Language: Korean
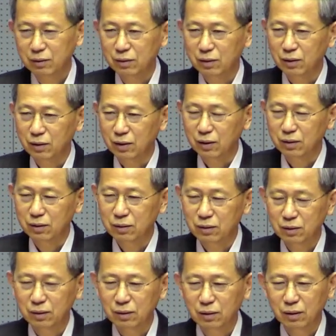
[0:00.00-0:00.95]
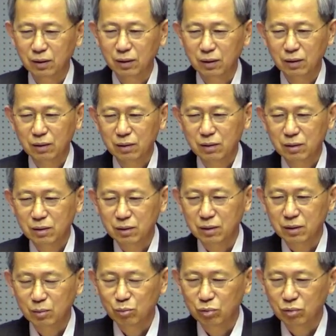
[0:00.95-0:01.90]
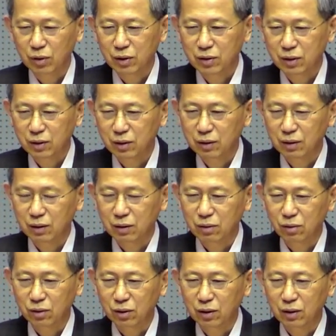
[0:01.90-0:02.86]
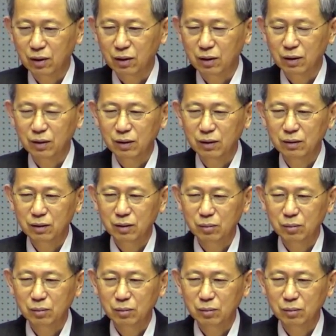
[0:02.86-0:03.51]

예, 갔더니, 예, 문화재 거기에다가